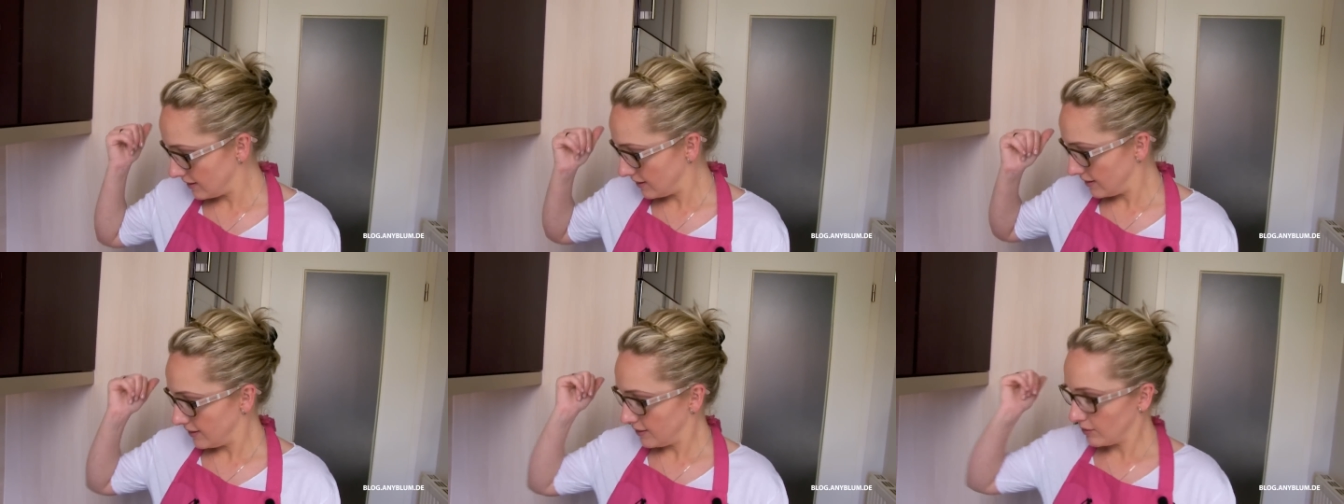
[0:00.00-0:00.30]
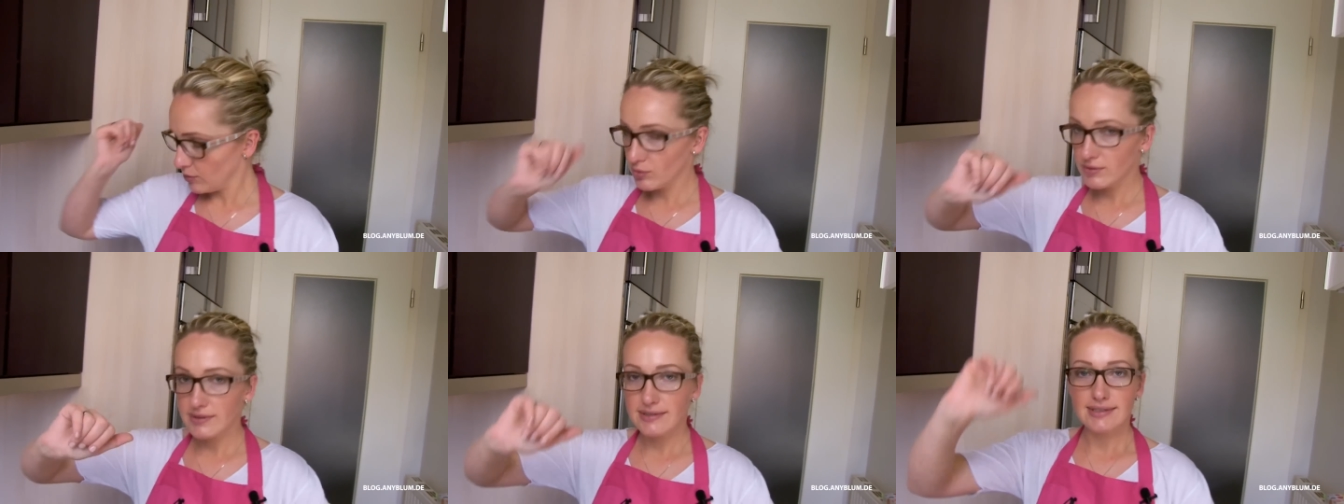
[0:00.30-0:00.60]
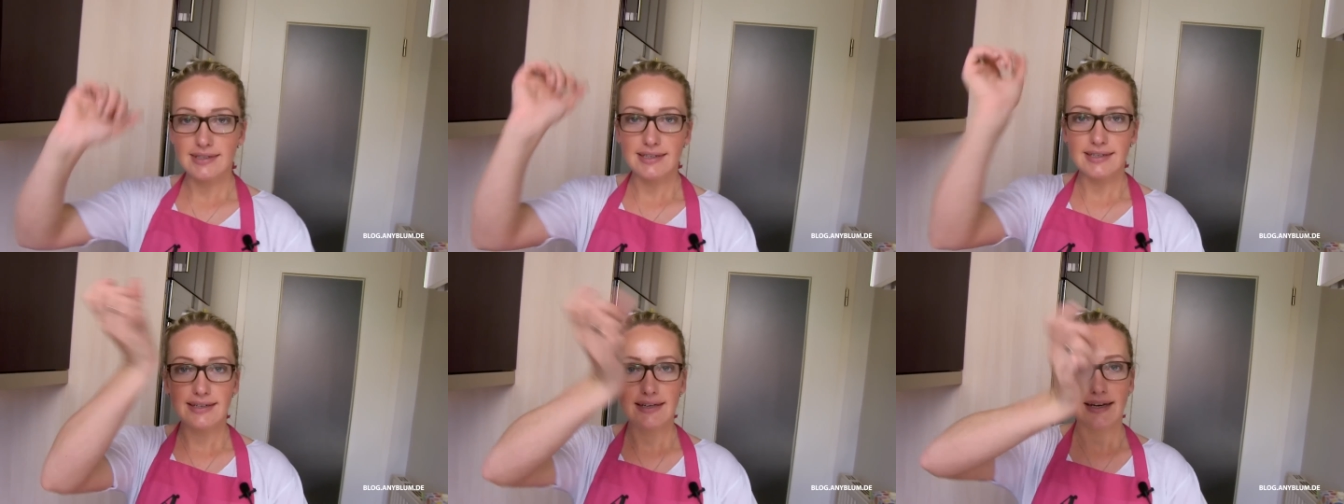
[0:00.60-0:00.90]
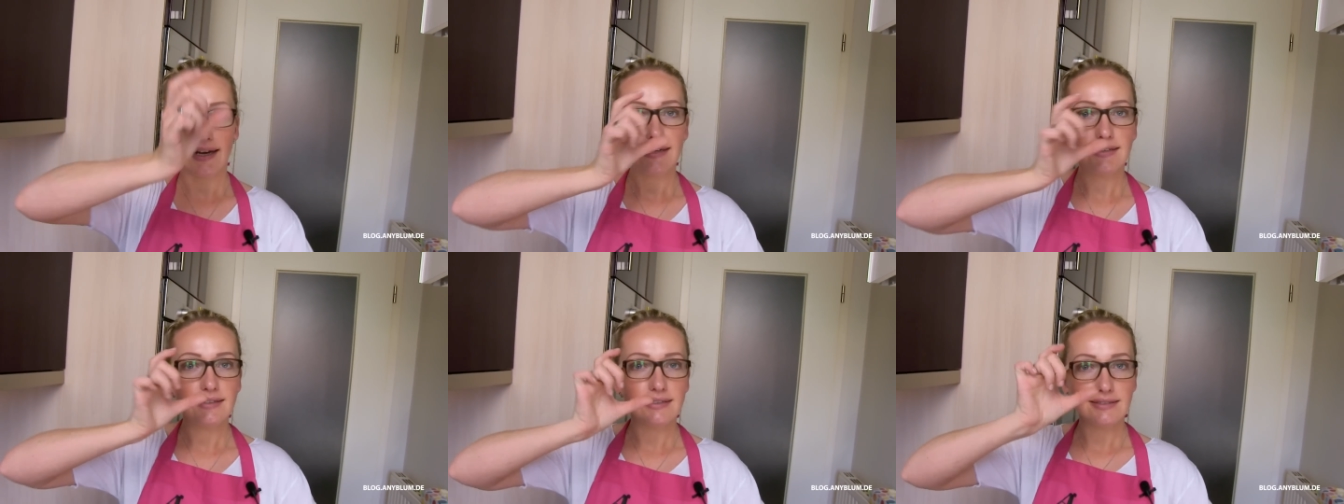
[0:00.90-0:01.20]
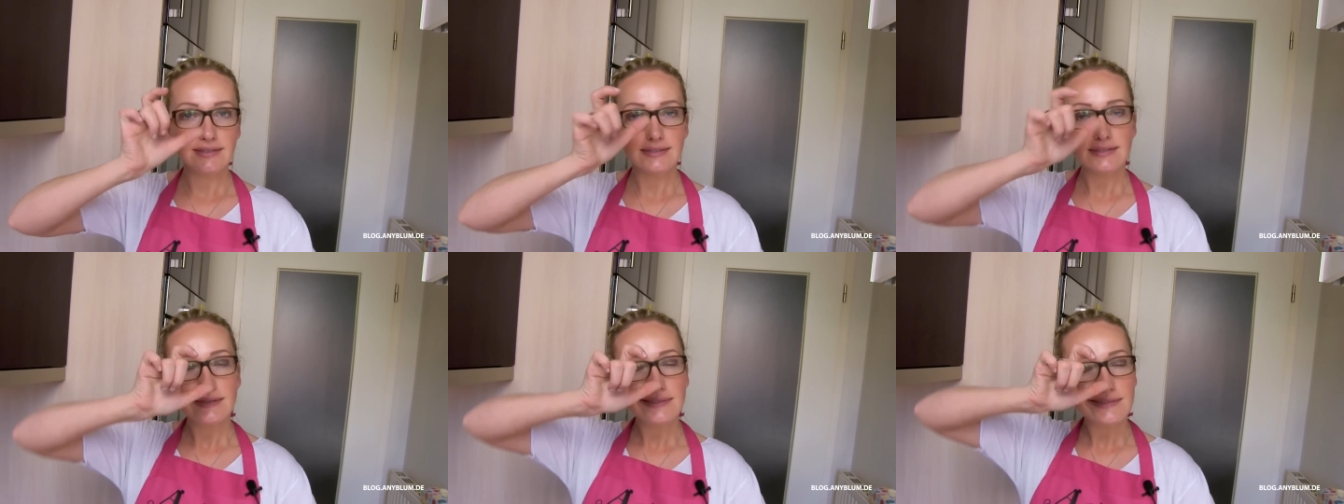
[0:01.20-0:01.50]
äh, unsere
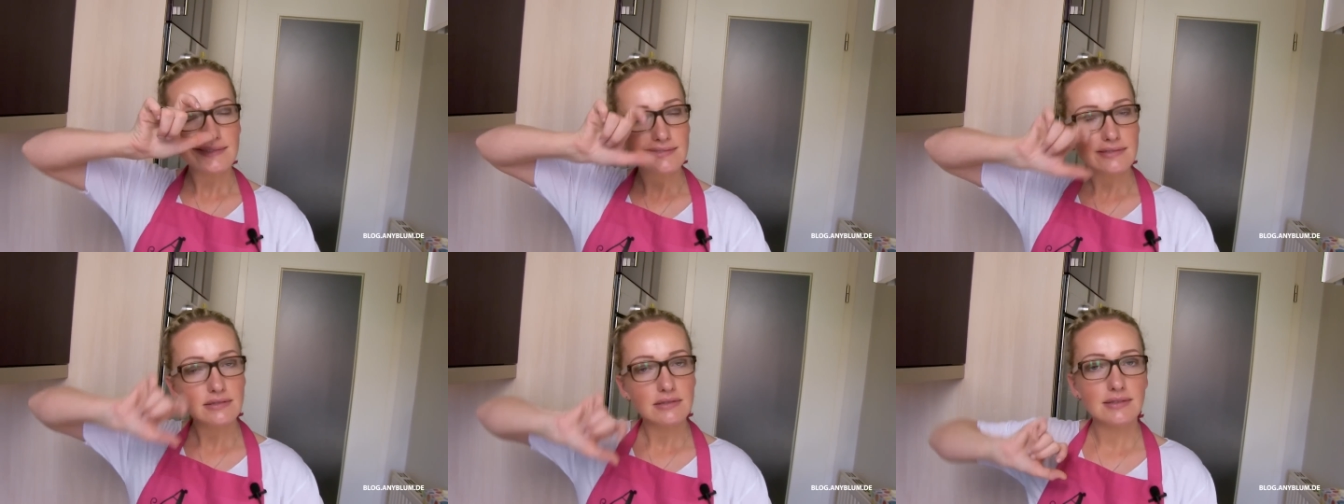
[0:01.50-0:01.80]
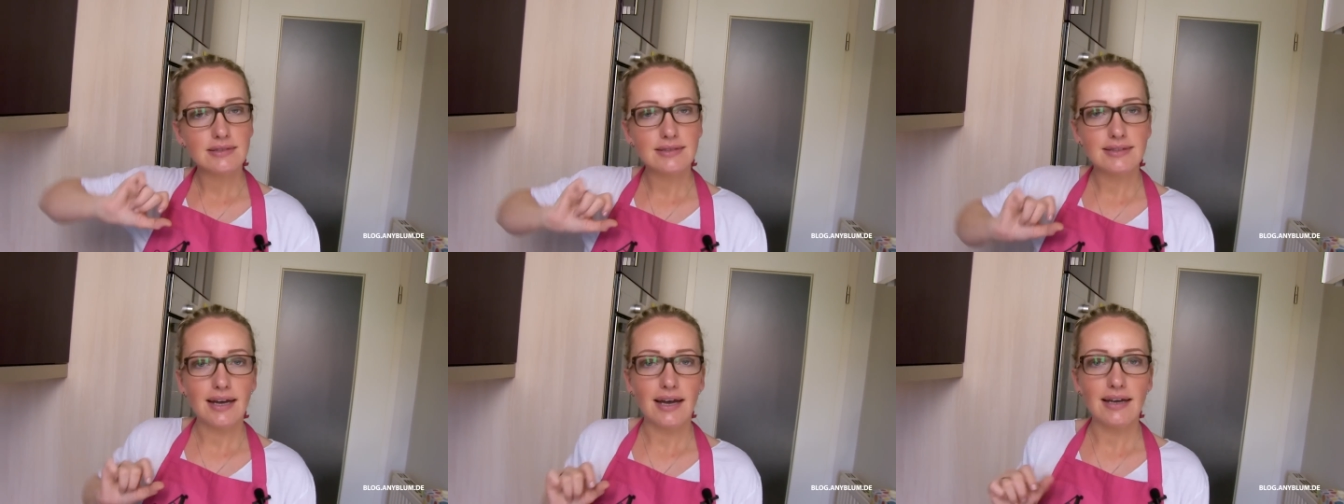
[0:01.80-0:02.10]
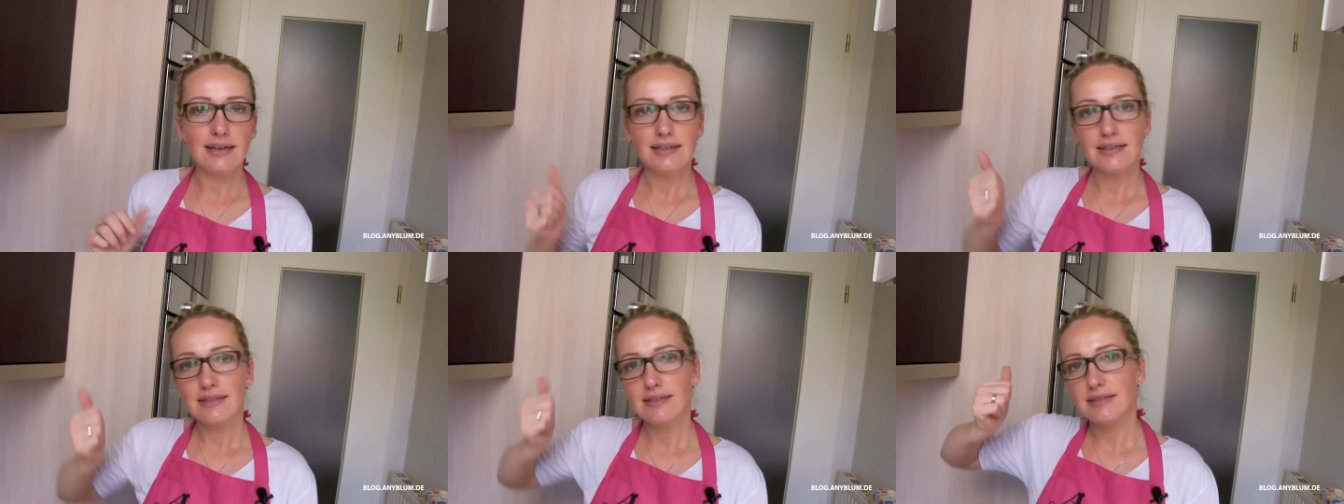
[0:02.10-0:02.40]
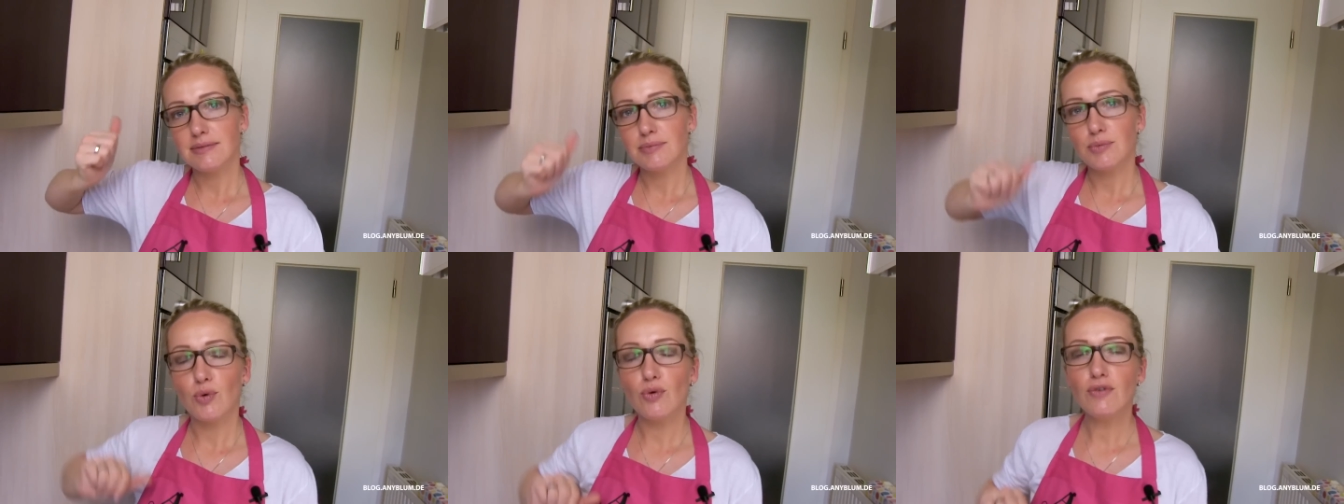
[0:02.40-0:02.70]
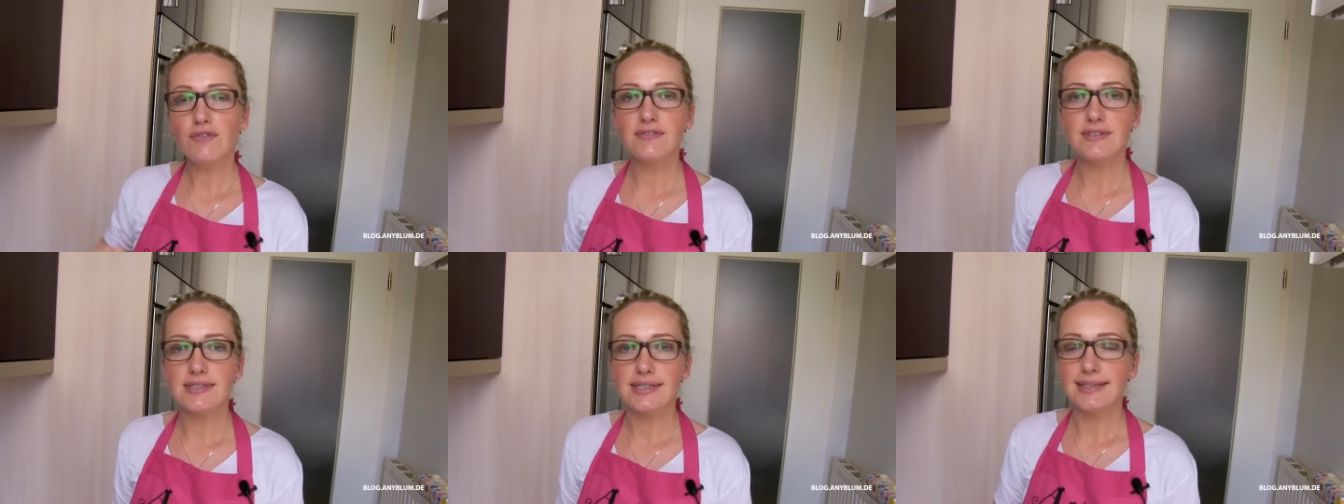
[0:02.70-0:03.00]
kleinen Teile im
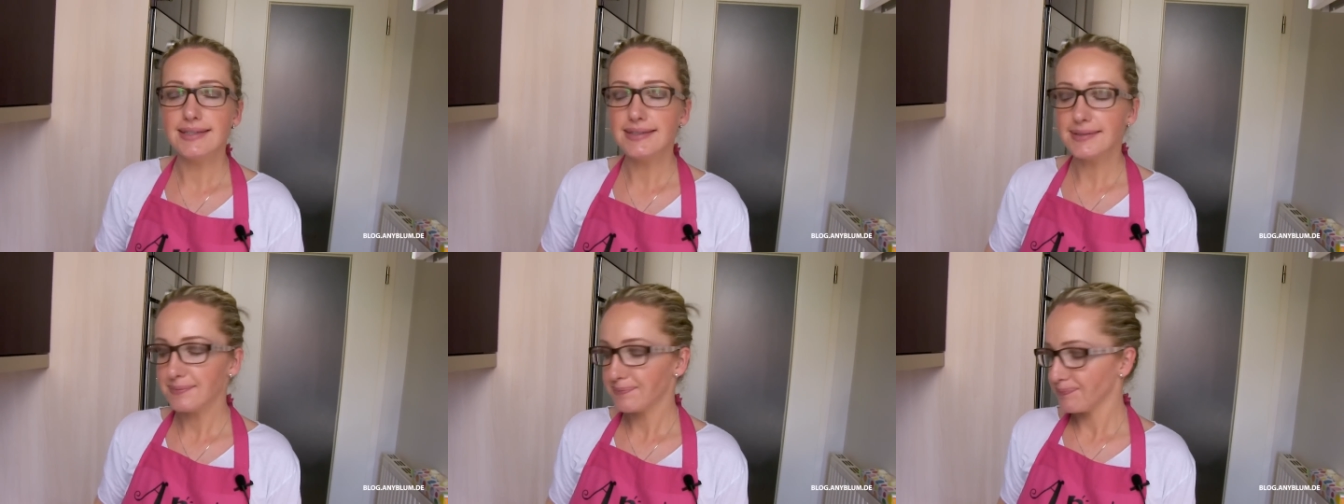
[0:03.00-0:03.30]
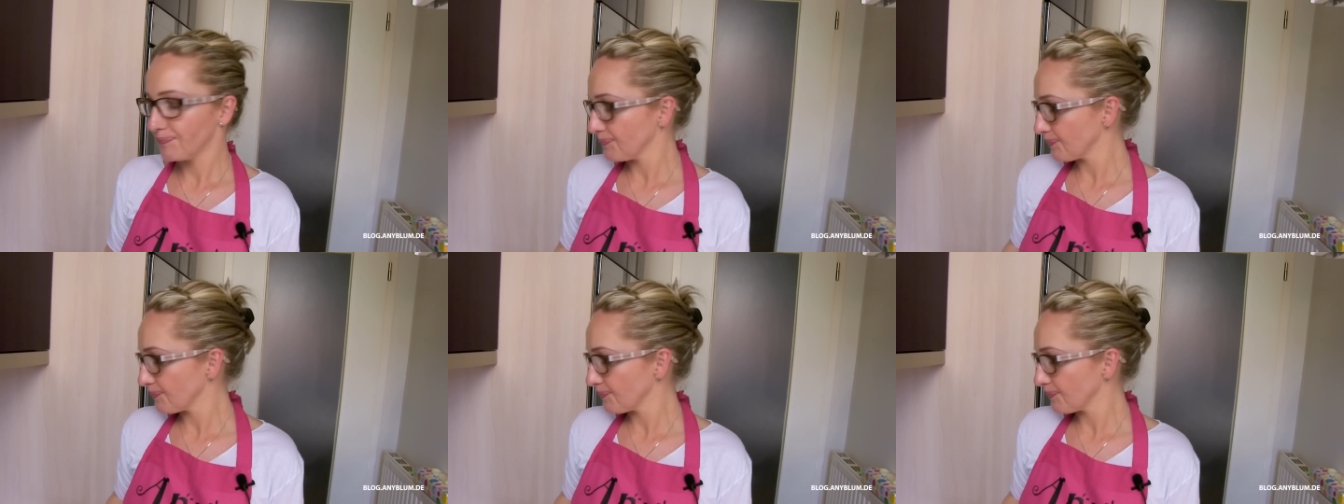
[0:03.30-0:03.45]
Ofen sind,